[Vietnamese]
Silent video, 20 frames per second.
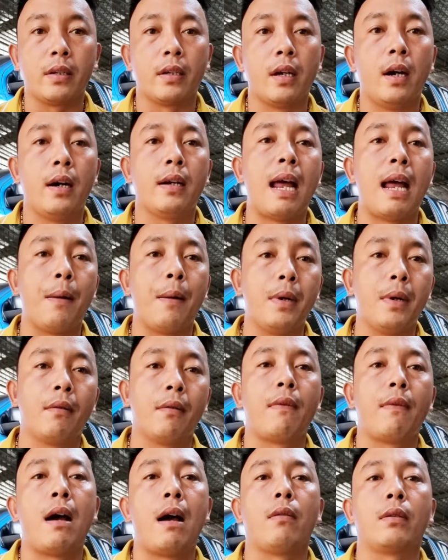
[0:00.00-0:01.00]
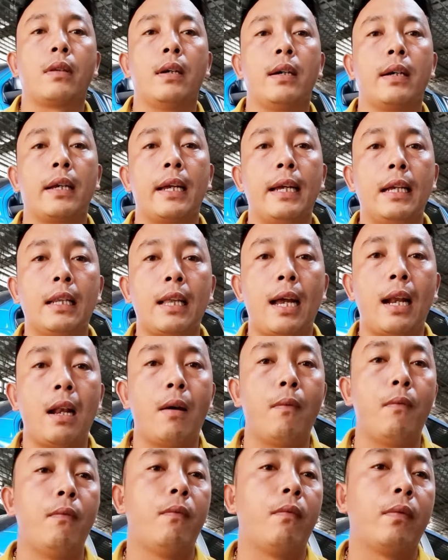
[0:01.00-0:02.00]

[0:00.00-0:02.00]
nơi đã bước vào thời kỳ thay lông